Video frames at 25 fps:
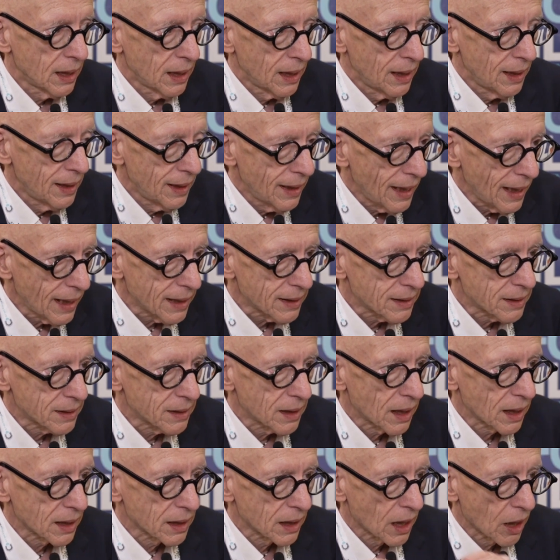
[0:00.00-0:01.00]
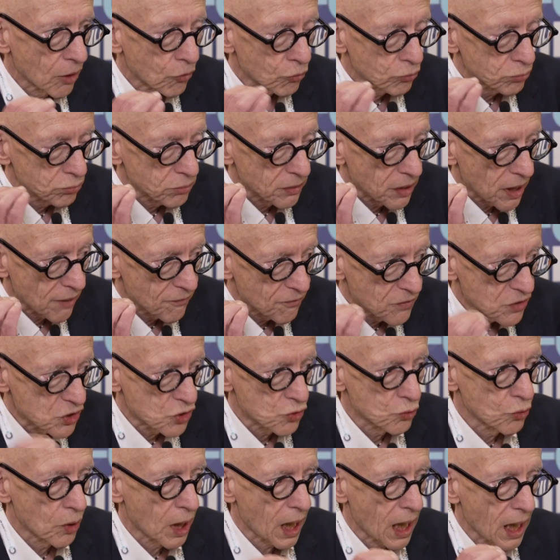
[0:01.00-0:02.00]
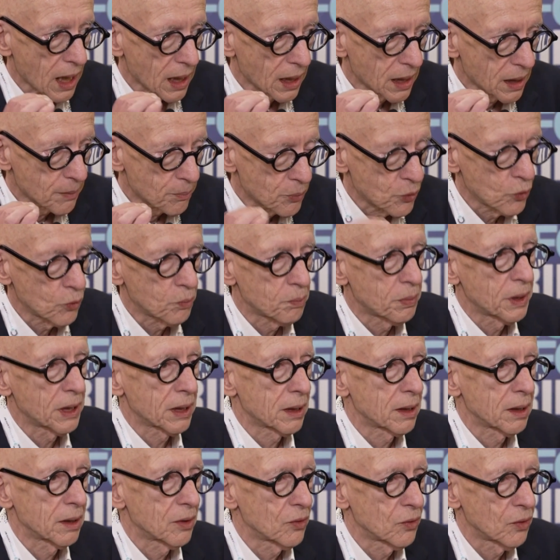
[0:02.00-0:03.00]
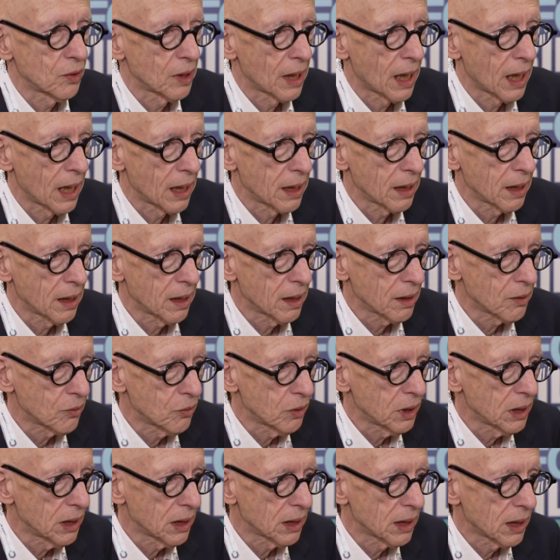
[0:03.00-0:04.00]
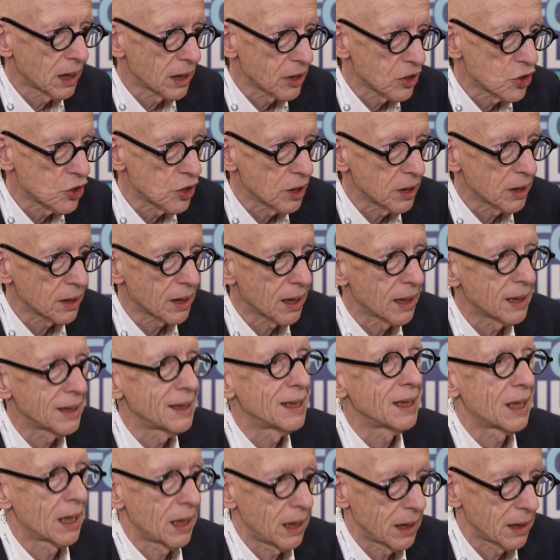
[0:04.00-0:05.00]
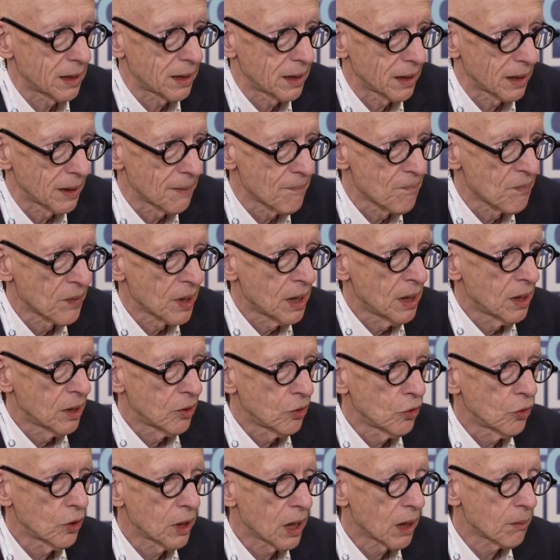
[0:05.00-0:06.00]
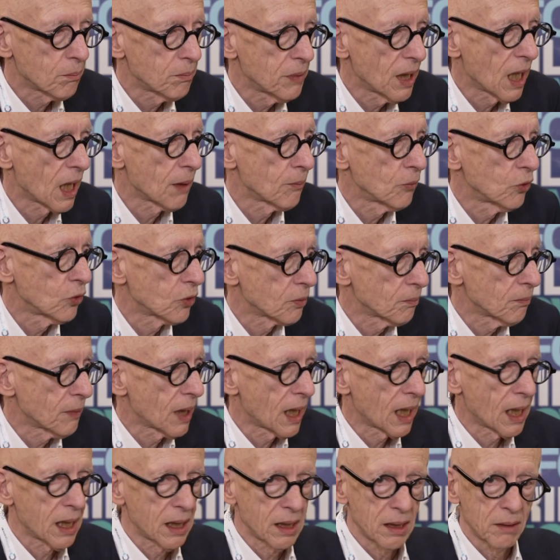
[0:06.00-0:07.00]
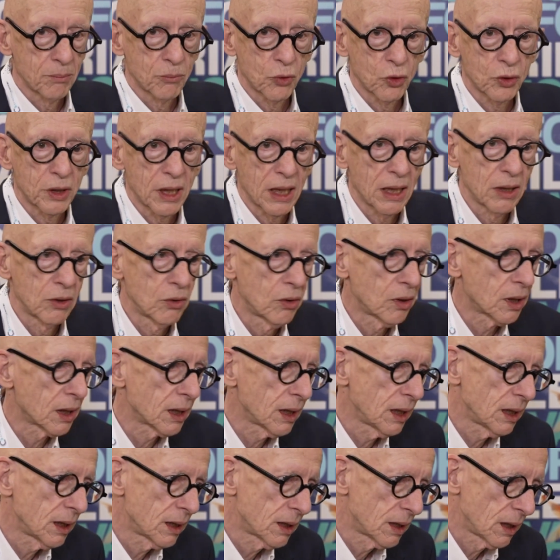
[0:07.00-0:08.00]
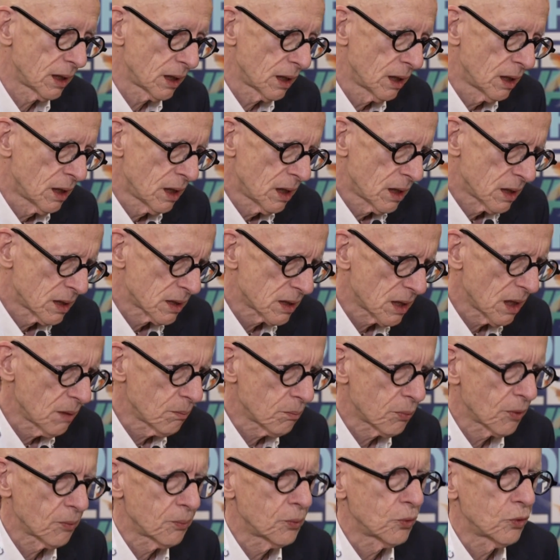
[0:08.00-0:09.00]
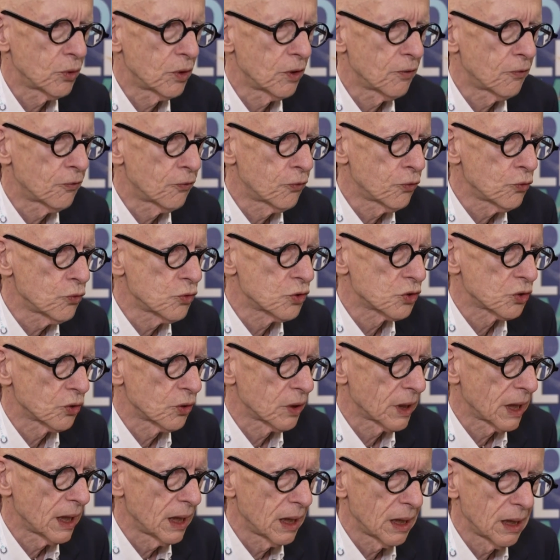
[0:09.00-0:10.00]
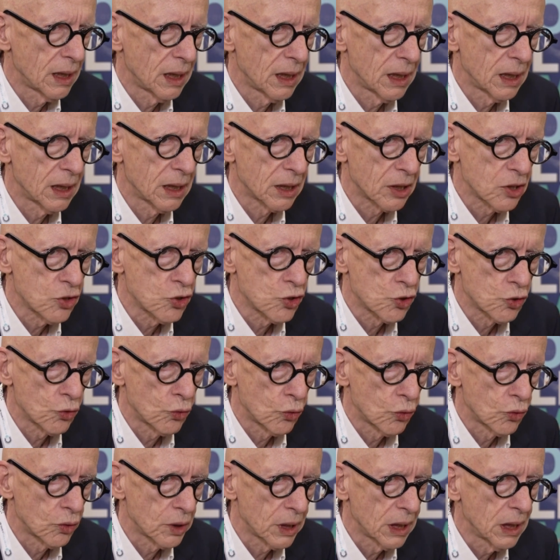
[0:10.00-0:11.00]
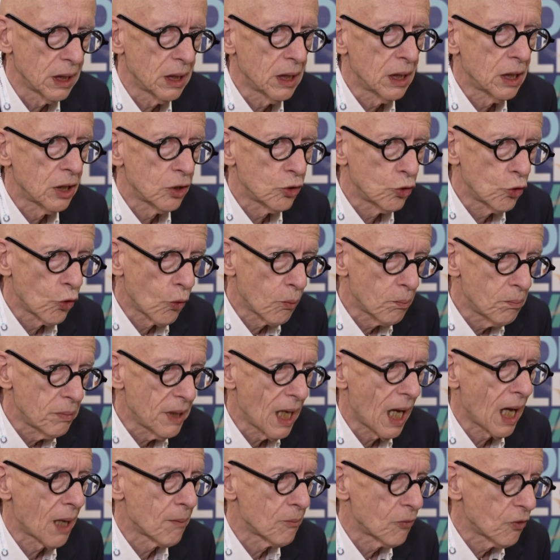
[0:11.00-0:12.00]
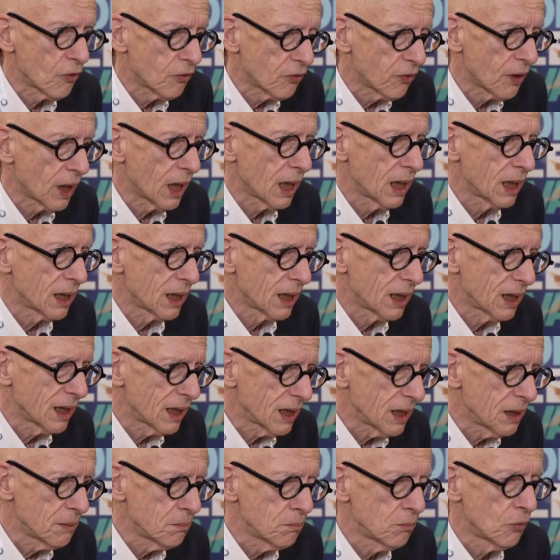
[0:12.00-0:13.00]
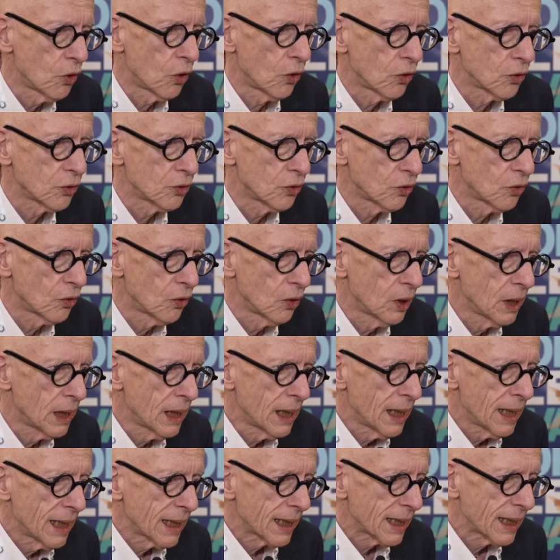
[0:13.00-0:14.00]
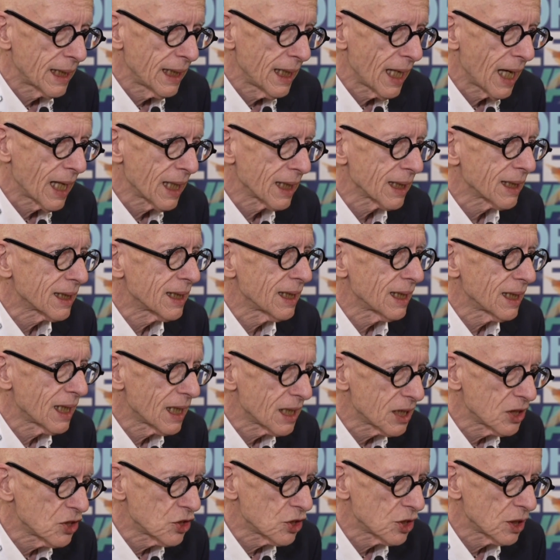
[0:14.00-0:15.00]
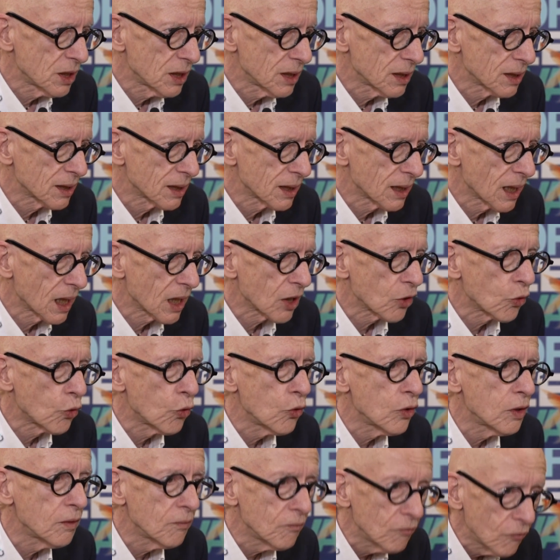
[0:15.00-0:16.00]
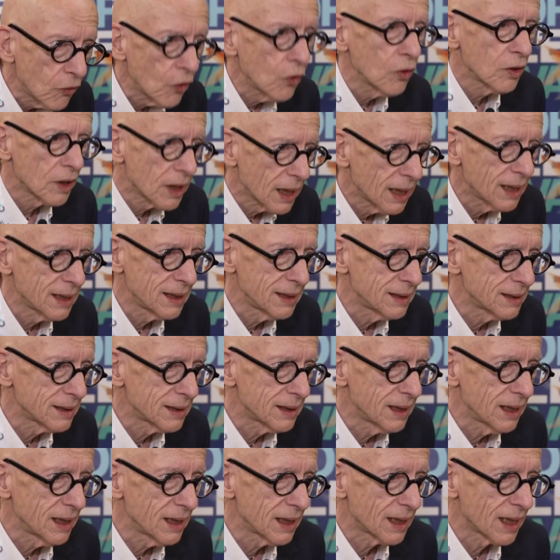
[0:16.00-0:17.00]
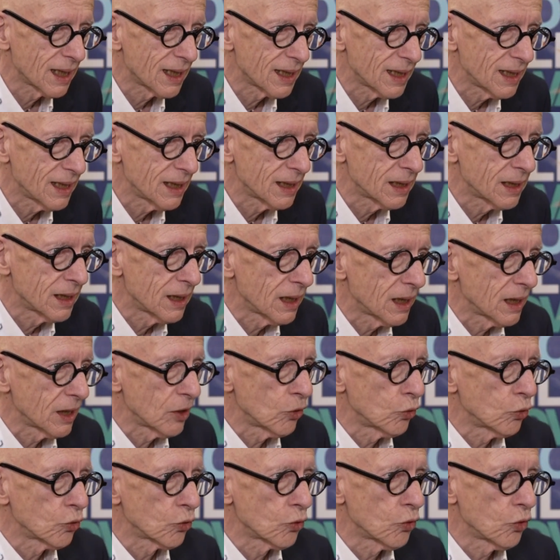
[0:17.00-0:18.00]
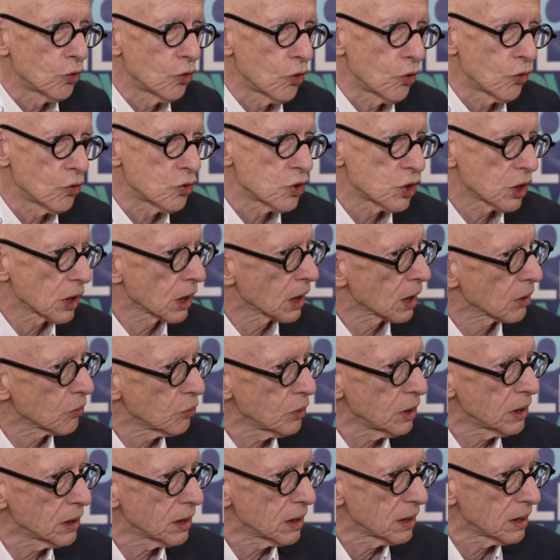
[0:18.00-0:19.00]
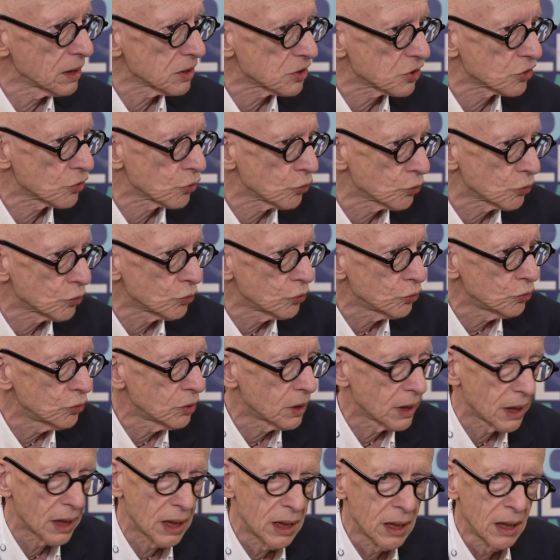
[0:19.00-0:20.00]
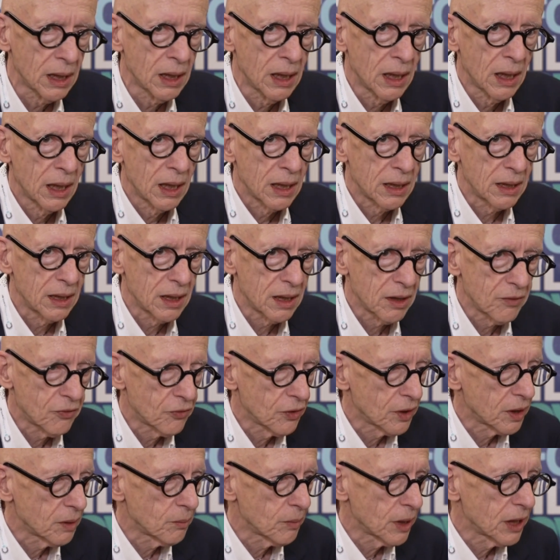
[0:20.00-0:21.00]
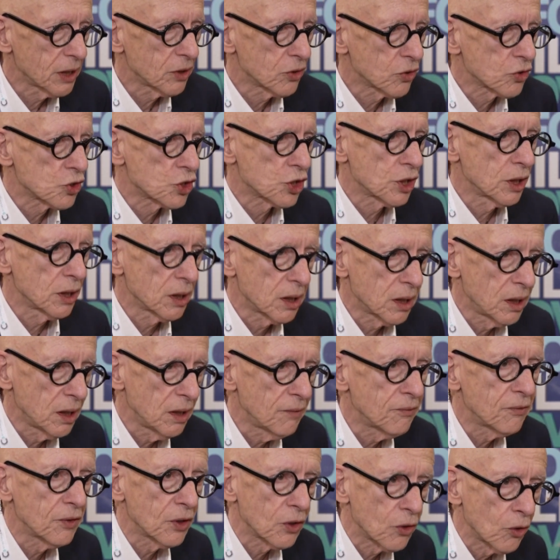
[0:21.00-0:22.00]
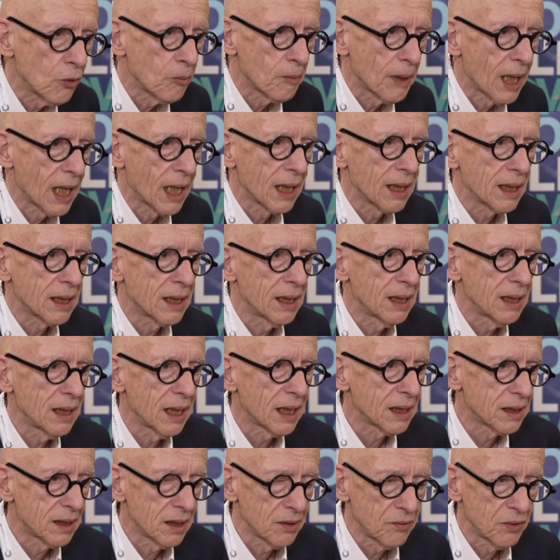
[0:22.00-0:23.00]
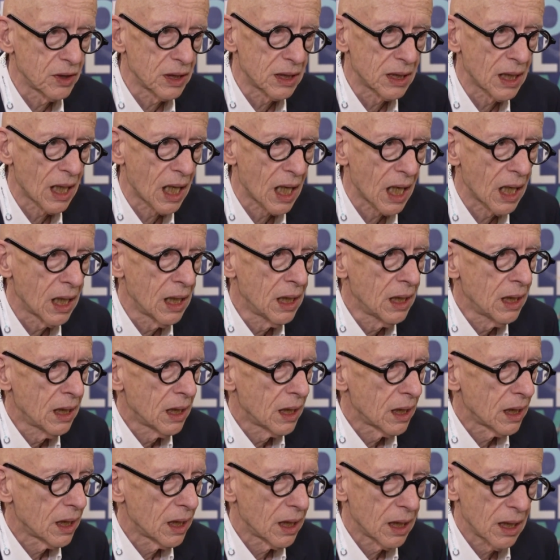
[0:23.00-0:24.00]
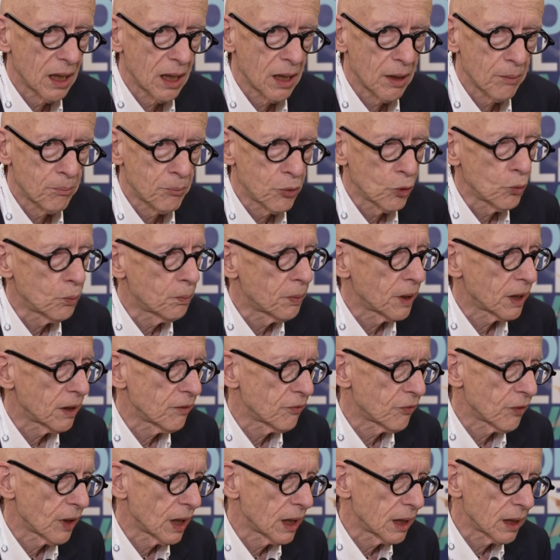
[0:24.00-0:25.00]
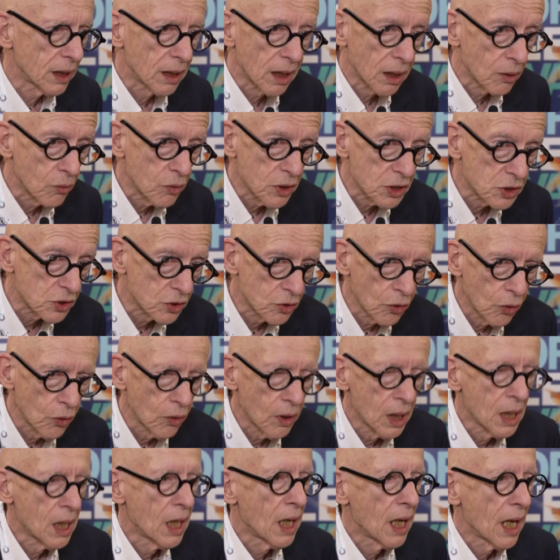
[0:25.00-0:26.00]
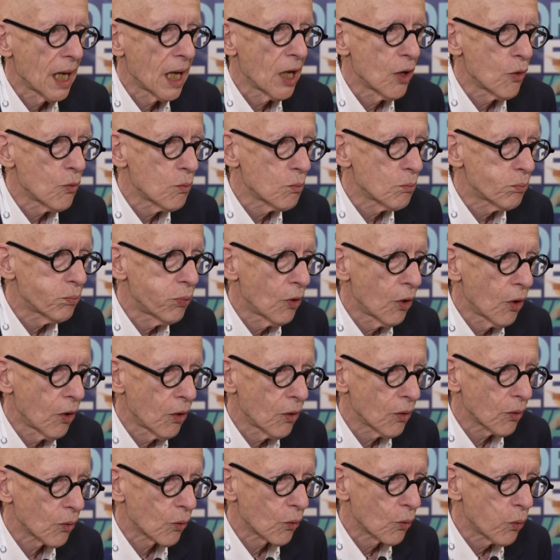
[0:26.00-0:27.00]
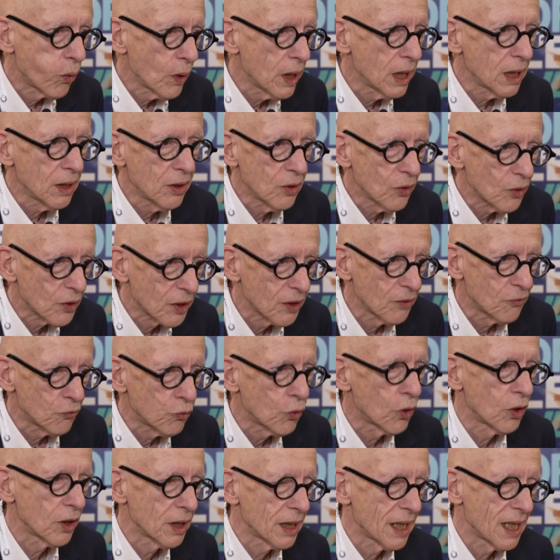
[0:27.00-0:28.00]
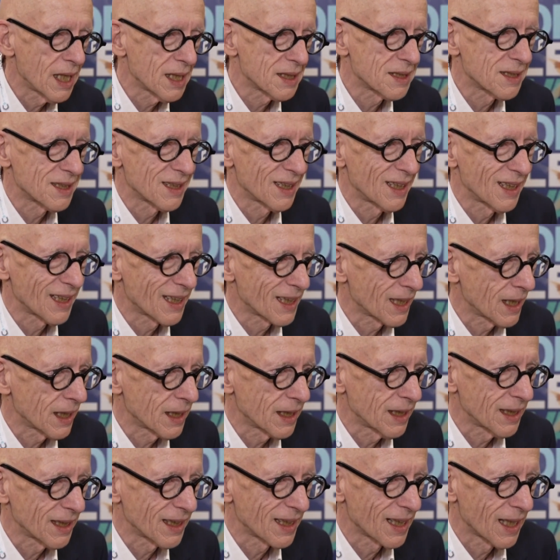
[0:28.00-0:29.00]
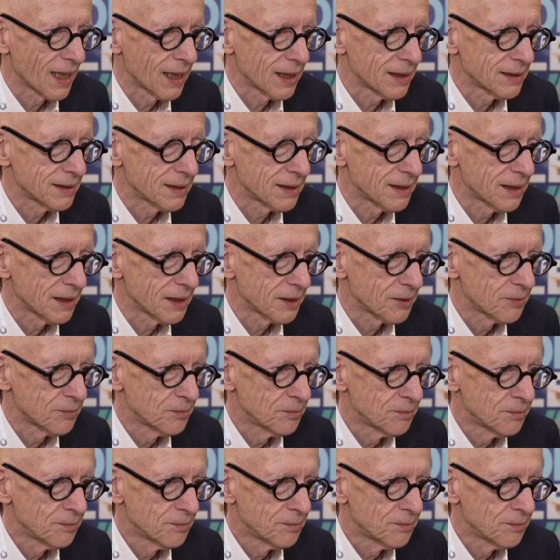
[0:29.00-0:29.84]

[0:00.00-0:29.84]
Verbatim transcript: letta da una visuale più particolare che è quella della ricerca di rete. Noi abbiamo ormai il modello a rete sempre più diffuso nelle regioni, dobbiamo fare in modo che che anche la ricerca coinvolga l'intera rete oncologica, quindi le strutture di riferimento scientifico ma anche le attività eh, più periferiche. Questo è un po' quello che vuole essere Cracking Cancer.